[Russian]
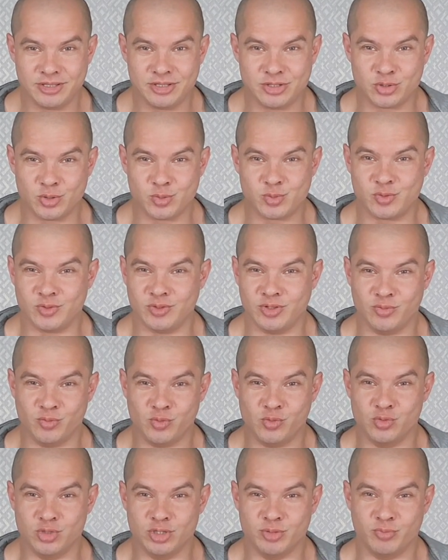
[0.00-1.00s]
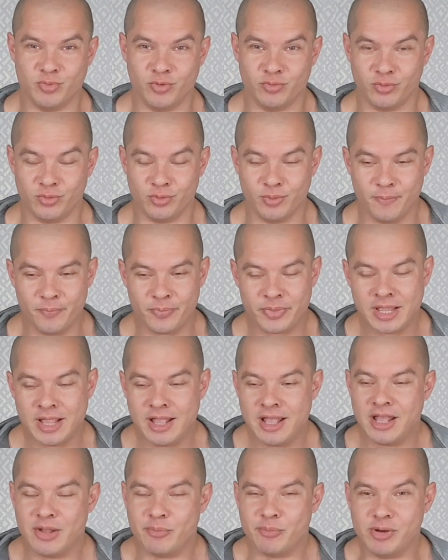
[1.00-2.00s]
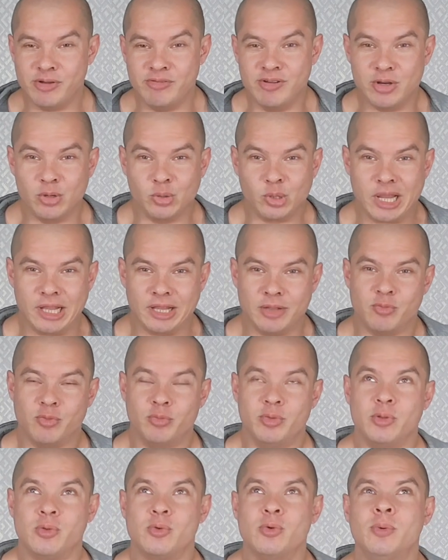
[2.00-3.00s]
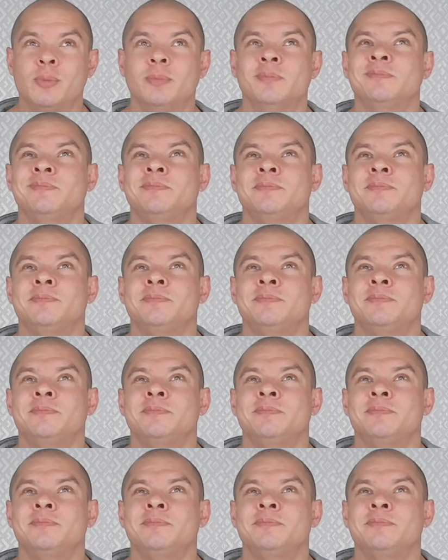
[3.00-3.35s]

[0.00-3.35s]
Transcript: и, собственно, ему уже пофигу. Привык он к этому белку.